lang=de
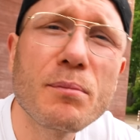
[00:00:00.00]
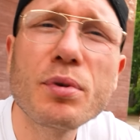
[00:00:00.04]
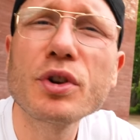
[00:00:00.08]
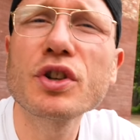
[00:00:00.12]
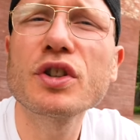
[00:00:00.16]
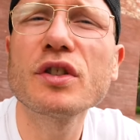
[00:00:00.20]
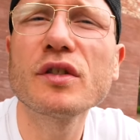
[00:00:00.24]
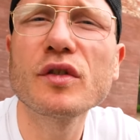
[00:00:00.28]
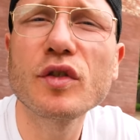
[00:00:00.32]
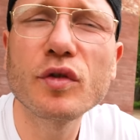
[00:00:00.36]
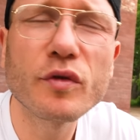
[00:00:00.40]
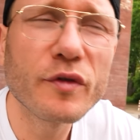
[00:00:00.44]
ein
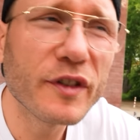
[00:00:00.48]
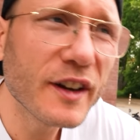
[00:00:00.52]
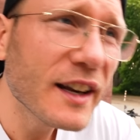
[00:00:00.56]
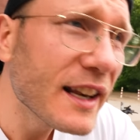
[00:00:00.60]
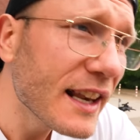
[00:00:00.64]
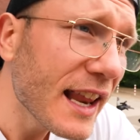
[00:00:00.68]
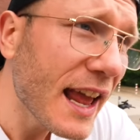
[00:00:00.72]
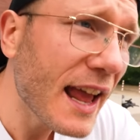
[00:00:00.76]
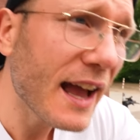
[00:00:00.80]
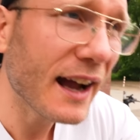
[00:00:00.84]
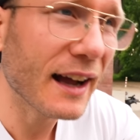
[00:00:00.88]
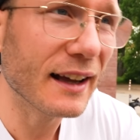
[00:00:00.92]
bisschen zu
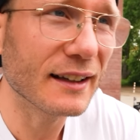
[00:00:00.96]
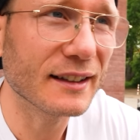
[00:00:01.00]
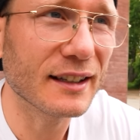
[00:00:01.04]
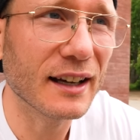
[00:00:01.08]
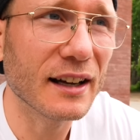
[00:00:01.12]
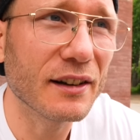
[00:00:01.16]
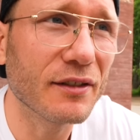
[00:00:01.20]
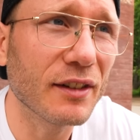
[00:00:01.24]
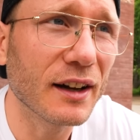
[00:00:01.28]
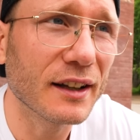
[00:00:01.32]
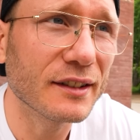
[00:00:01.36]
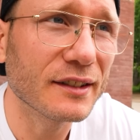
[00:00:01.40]
viel Leere
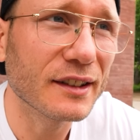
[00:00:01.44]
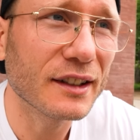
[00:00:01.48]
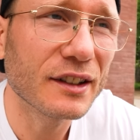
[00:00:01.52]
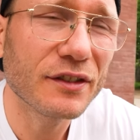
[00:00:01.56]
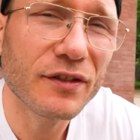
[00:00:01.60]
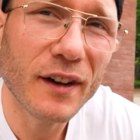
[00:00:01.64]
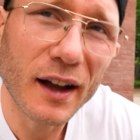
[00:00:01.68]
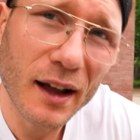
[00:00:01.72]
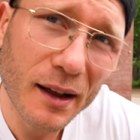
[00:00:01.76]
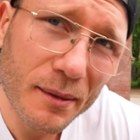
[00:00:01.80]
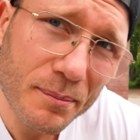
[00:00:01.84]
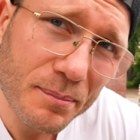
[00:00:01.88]
teilweise.
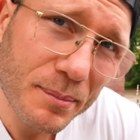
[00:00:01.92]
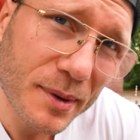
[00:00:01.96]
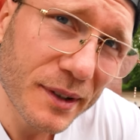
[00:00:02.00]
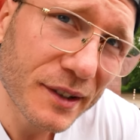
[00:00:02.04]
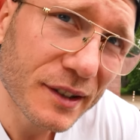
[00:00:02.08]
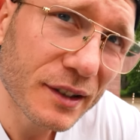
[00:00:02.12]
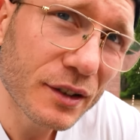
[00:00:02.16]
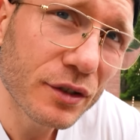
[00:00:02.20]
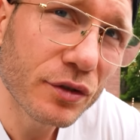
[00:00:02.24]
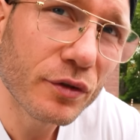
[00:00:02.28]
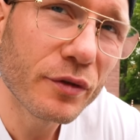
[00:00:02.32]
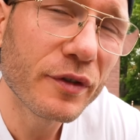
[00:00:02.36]
Es war ein
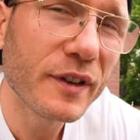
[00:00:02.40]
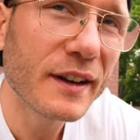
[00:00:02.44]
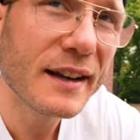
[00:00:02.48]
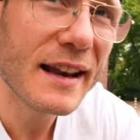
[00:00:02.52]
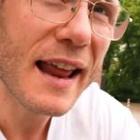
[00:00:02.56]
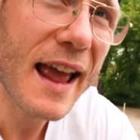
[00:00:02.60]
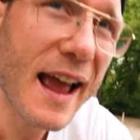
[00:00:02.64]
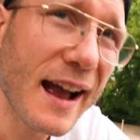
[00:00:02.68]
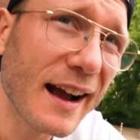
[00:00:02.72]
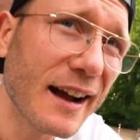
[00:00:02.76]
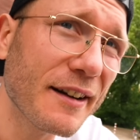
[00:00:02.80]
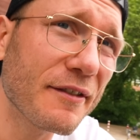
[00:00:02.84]
bisschen zu viel
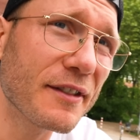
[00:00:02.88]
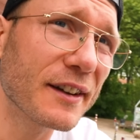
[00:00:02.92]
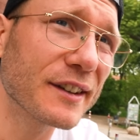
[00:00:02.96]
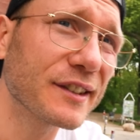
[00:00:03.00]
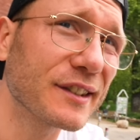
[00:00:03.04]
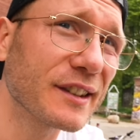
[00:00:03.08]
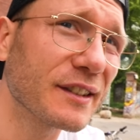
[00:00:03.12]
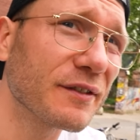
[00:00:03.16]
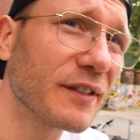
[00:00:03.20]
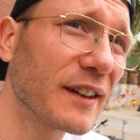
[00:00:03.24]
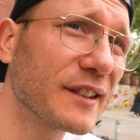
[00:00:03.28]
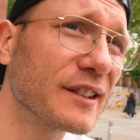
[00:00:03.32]
Leere,
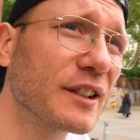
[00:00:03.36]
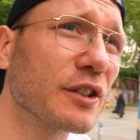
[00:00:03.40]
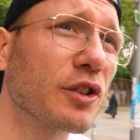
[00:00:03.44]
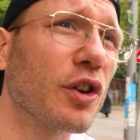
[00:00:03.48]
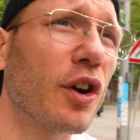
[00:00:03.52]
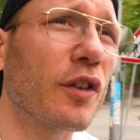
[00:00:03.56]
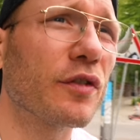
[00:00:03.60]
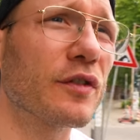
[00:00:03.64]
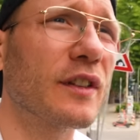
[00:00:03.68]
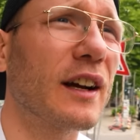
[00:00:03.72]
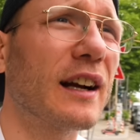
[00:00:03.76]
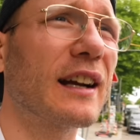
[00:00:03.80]
was, was die
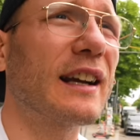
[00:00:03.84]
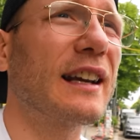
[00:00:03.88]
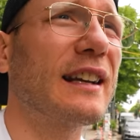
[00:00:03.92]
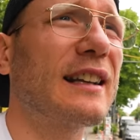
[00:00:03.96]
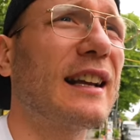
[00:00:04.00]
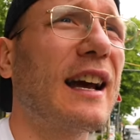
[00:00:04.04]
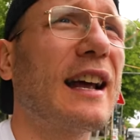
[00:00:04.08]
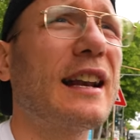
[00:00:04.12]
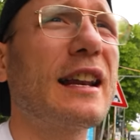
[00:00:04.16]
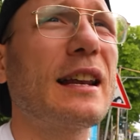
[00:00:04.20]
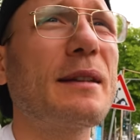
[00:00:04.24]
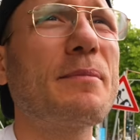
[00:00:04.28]
Köfte
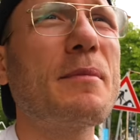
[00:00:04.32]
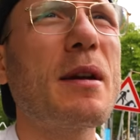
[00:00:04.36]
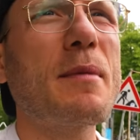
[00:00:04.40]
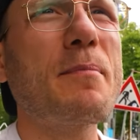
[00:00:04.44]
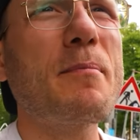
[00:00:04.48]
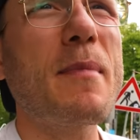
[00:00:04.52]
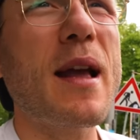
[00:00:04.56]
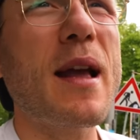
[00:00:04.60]
angeht. Da hätte ich mir